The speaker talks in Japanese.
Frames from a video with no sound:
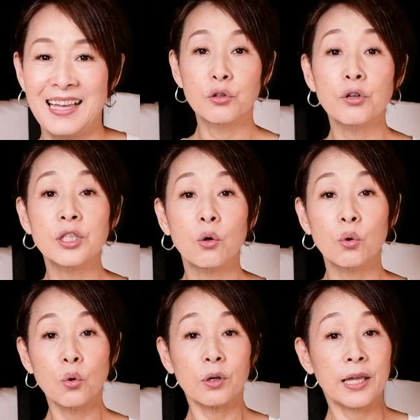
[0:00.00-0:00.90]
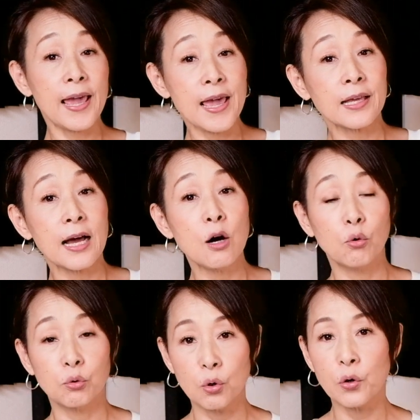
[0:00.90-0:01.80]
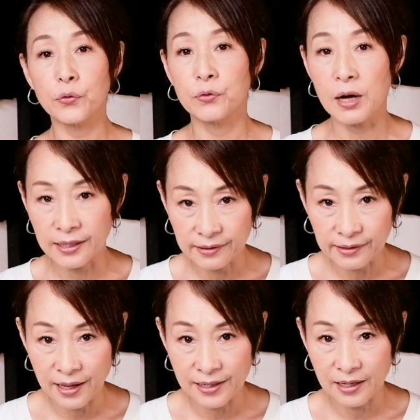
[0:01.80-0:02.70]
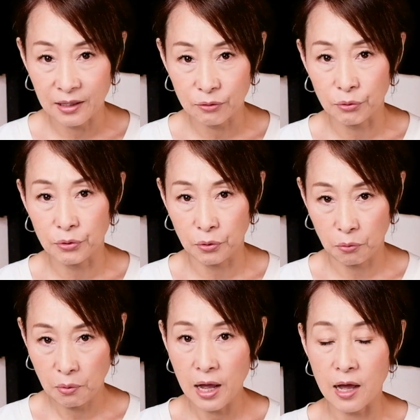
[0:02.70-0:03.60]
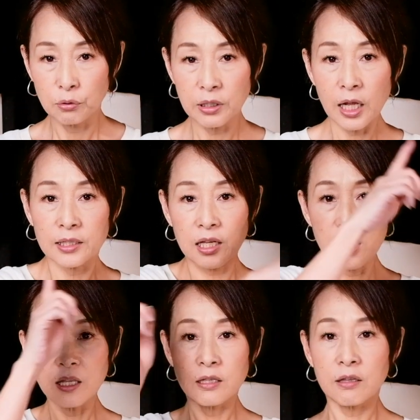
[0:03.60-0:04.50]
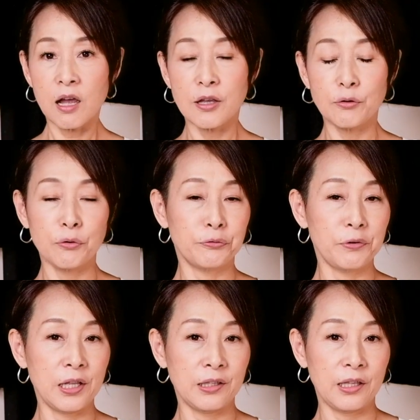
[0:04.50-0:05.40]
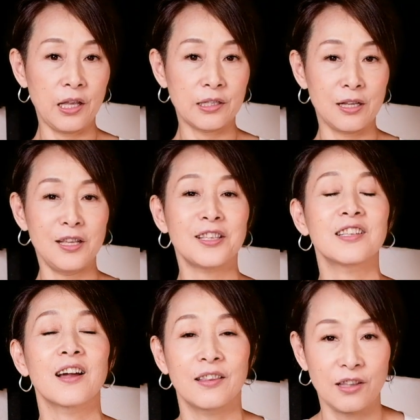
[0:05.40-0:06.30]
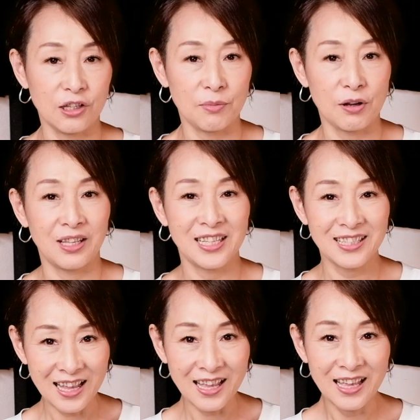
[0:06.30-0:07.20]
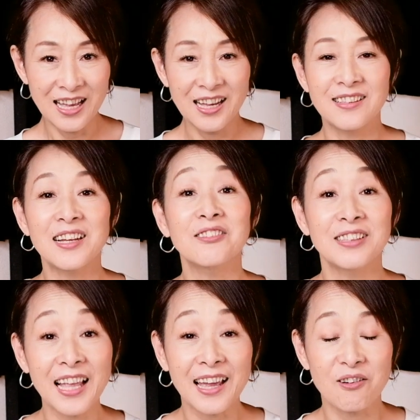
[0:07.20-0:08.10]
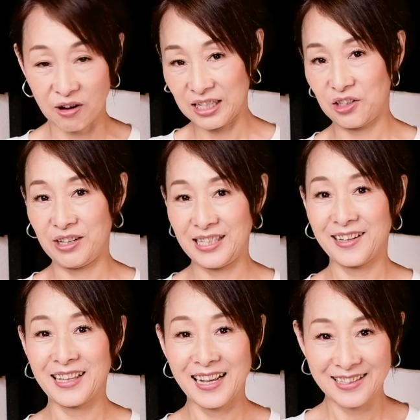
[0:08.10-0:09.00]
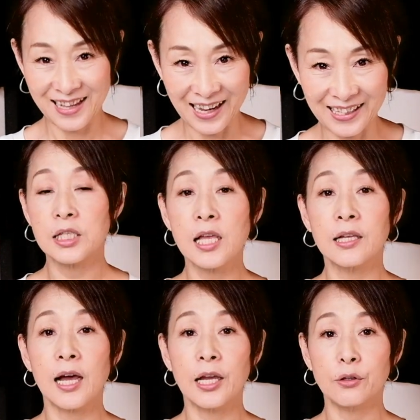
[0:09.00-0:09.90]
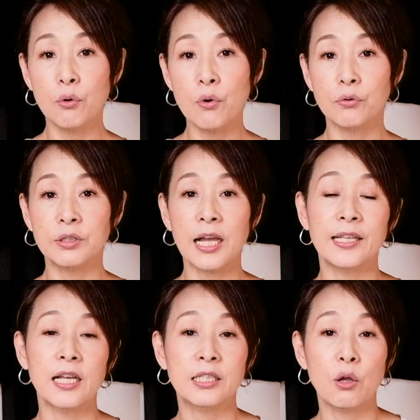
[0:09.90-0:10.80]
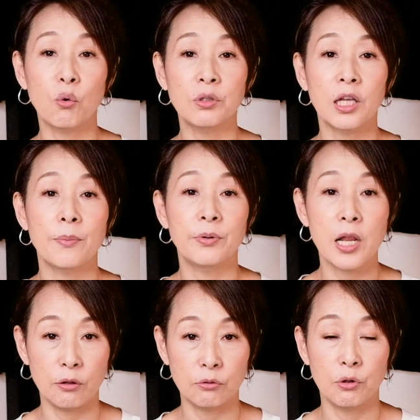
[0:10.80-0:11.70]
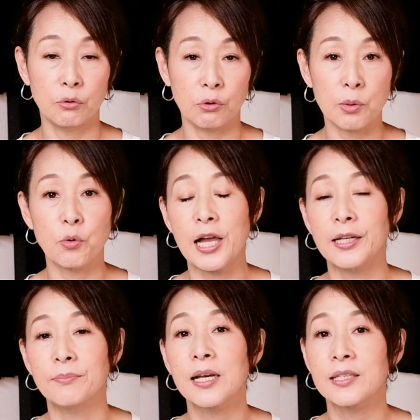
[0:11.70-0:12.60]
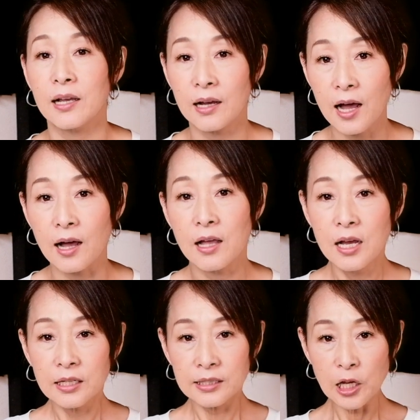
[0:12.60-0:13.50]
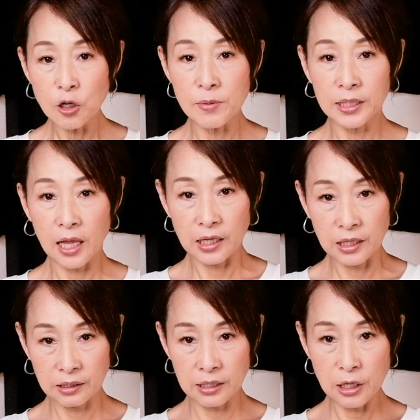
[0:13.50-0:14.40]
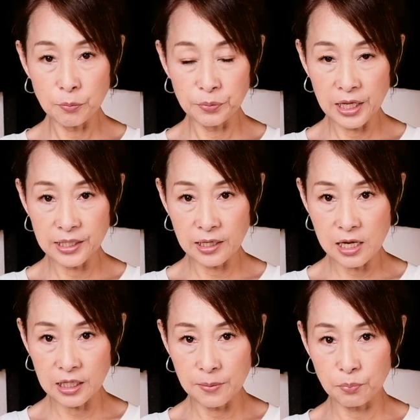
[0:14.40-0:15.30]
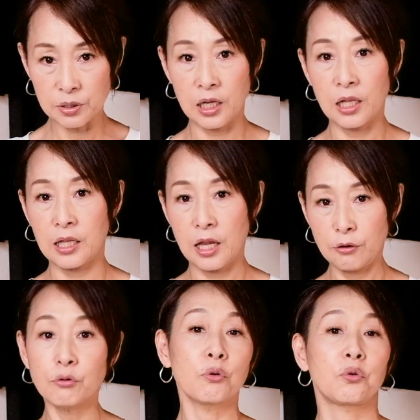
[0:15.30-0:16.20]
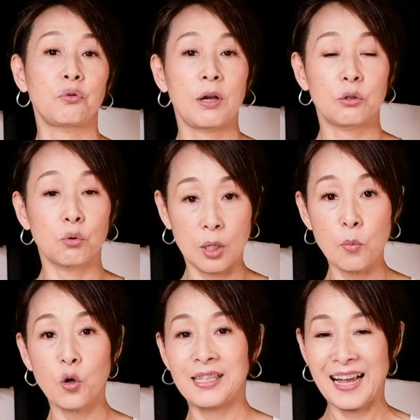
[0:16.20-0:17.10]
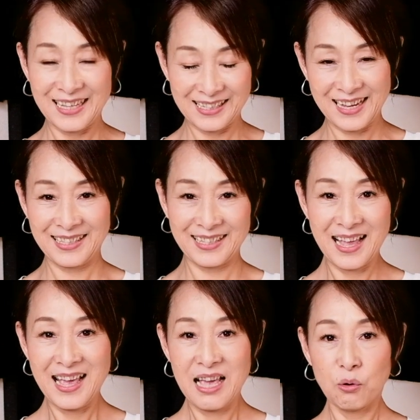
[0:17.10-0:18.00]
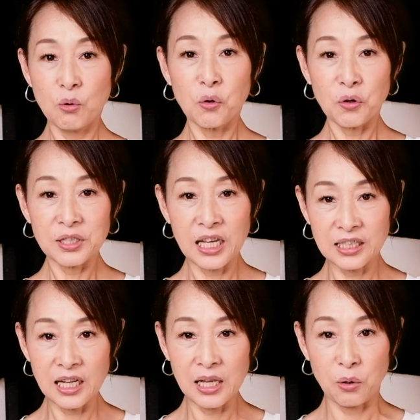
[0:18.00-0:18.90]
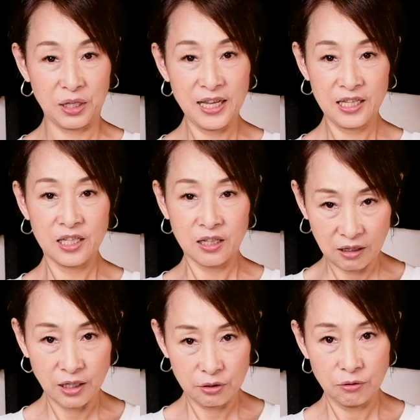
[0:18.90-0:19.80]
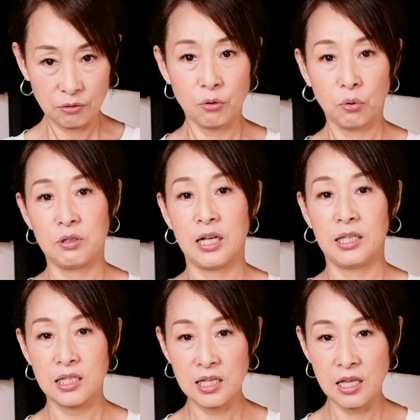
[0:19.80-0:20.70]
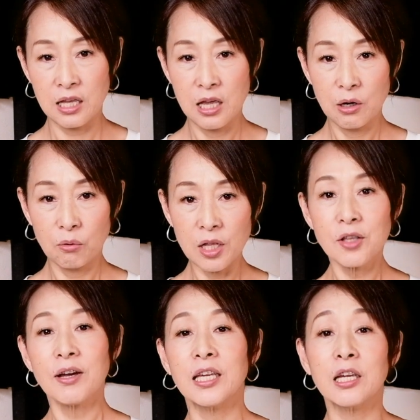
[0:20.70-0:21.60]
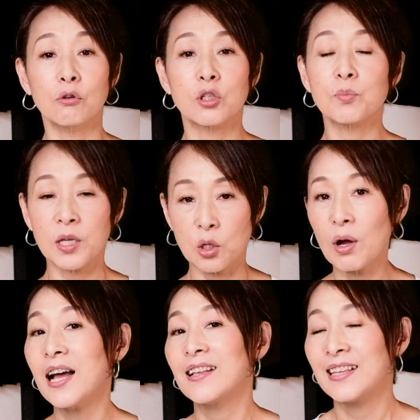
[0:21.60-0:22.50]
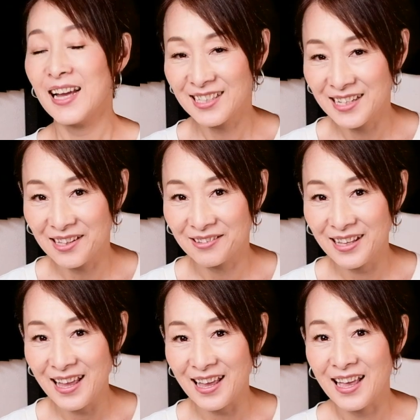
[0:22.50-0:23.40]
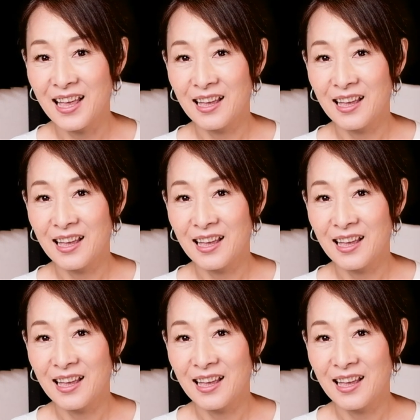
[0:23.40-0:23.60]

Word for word: そしてこの経過音の不安定さというのは歌全体の不安定さにつながってしまうんですねなのでここは注意してください前回の歌い出しで音程がブレるっていう時にもやりましたが最後まで一定のプレッシャーがキープされているということがとても大事ですこの支えをねしっかりするっていうことなんですねこれでは息のスピードが大事なので